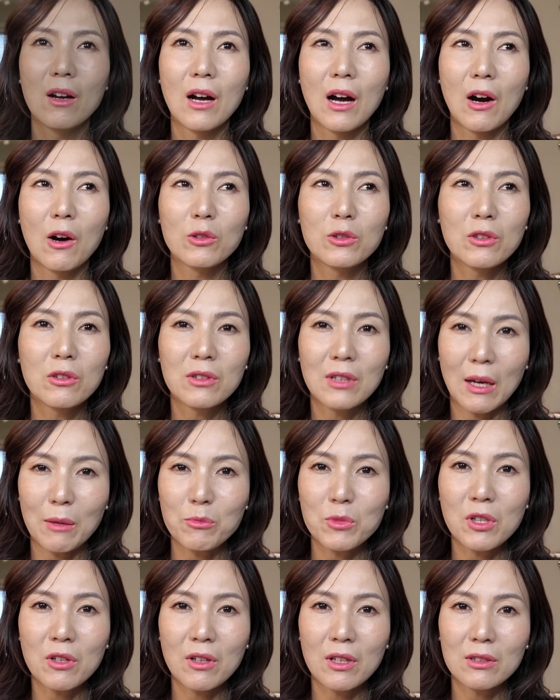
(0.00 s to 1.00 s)
어떤
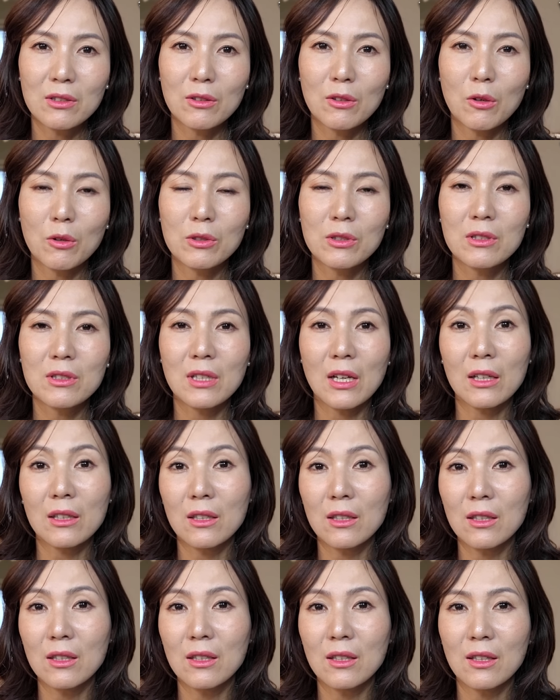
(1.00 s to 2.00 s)
남성 같은 경우는
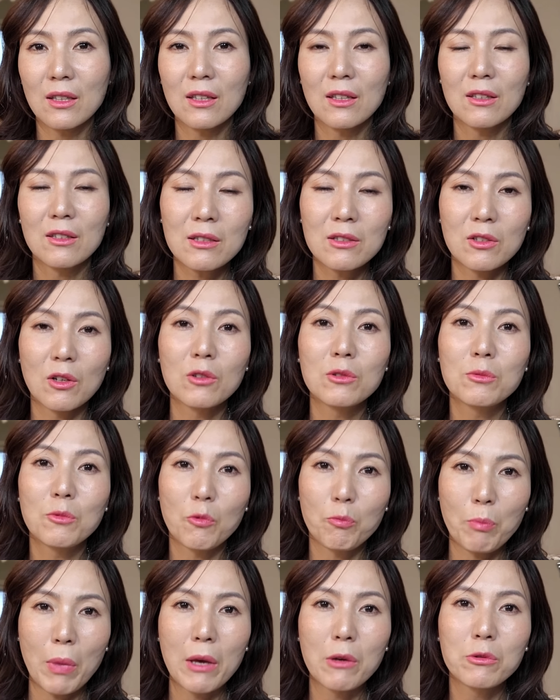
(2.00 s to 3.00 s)
자기 전
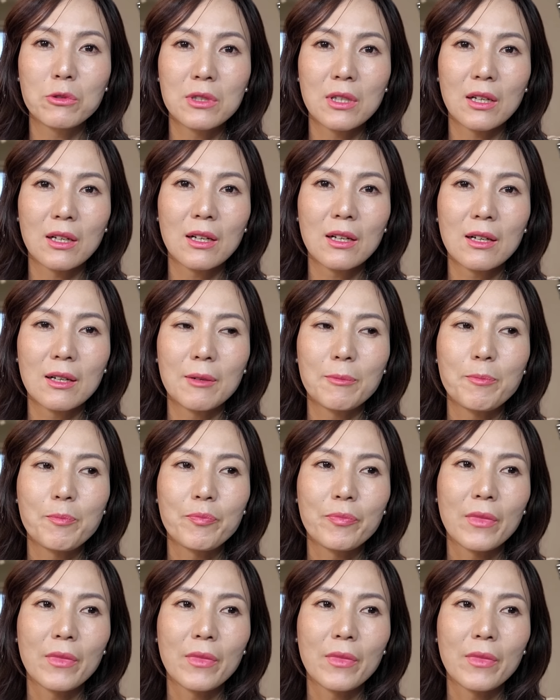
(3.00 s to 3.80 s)
배우자가